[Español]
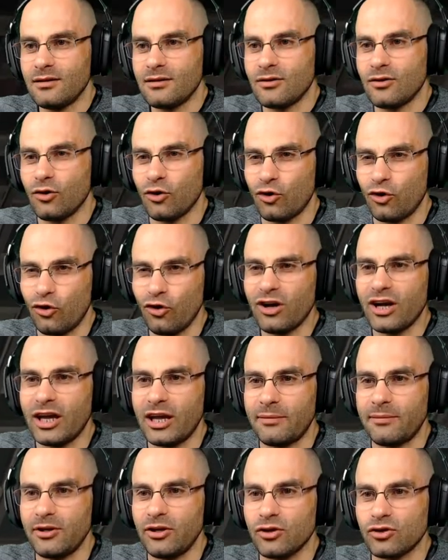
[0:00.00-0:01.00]
Con no
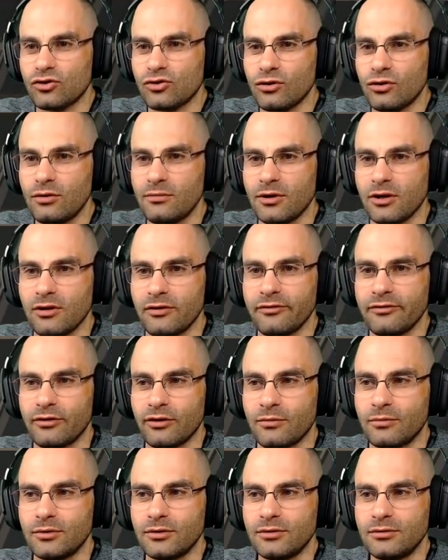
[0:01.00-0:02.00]
caerme yo solo me
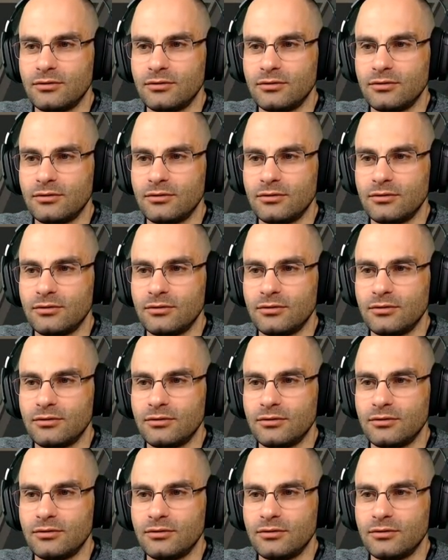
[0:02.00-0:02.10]
conformo.